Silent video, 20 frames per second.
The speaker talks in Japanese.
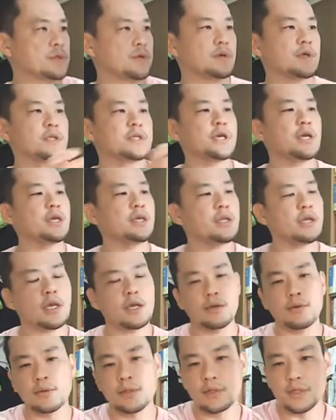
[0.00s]
これぜひね、
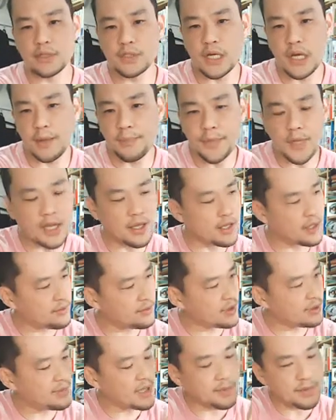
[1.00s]
読んでください。で、こ
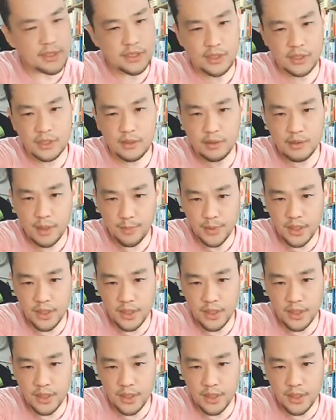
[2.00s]
れはまあ別にね、